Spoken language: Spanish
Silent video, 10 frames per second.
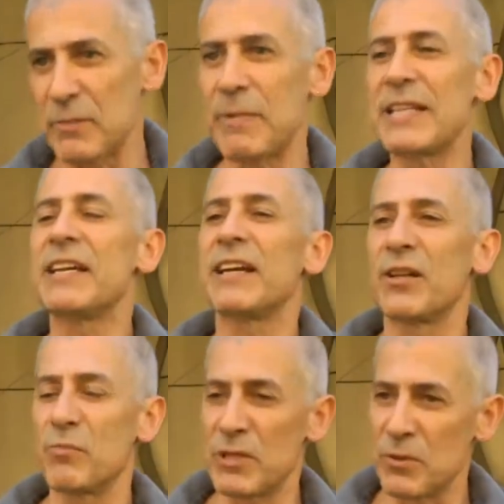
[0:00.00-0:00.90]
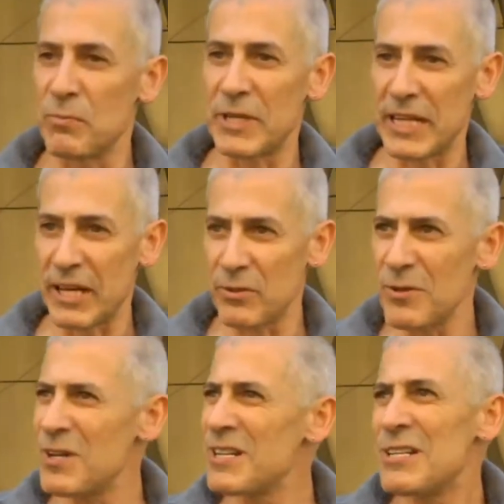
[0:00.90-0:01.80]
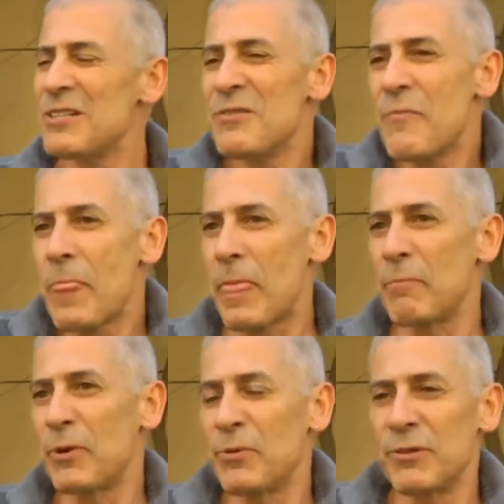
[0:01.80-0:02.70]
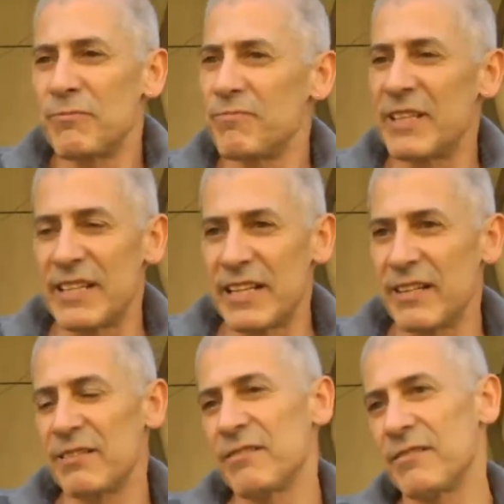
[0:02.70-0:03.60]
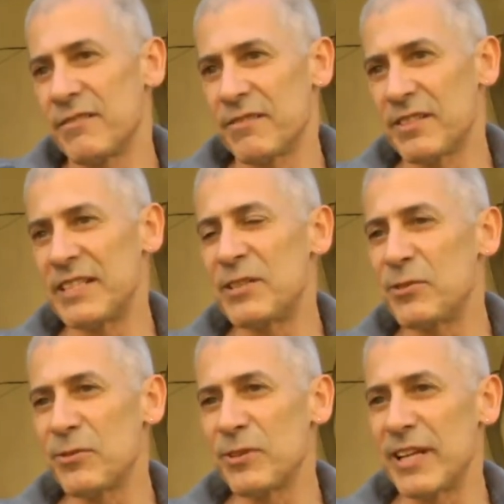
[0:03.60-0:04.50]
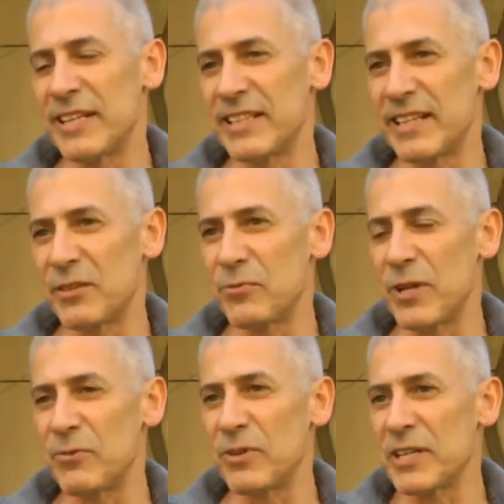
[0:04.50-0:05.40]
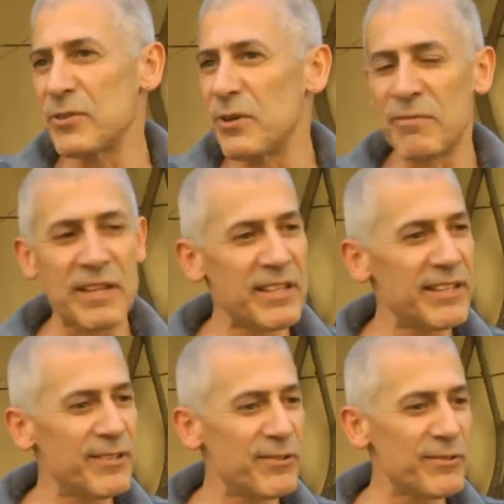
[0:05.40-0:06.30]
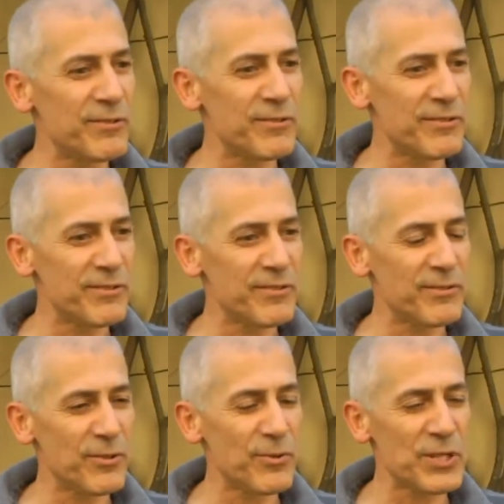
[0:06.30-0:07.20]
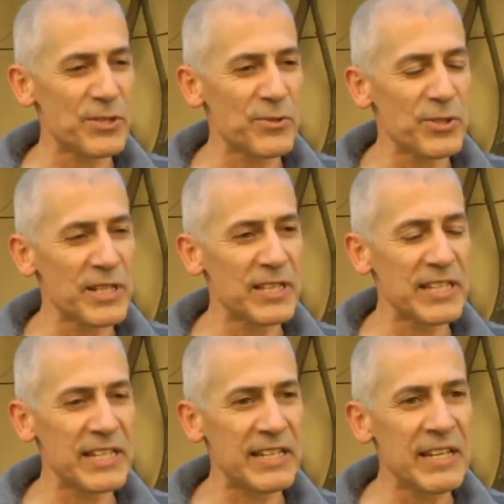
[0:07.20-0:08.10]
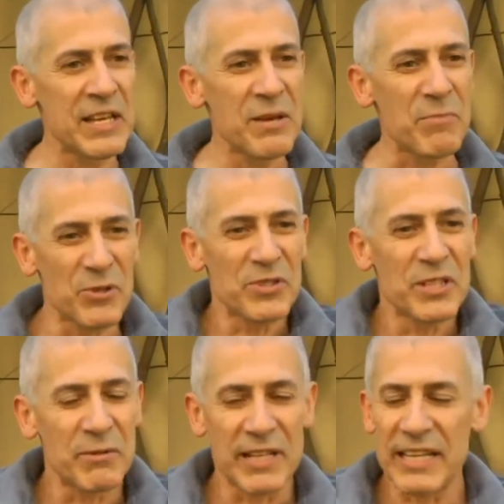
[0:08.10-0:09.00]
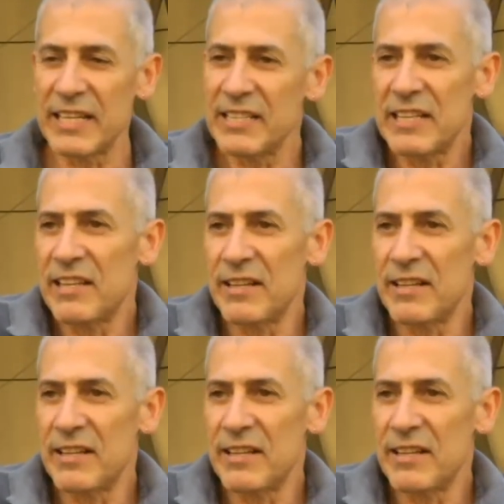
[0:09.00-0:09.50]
de España, que era aún más complicado, pero bueno, tener sitio en la literatura nunca ha sido fácil, no, lo es hoy en día, pero si de verdad quieres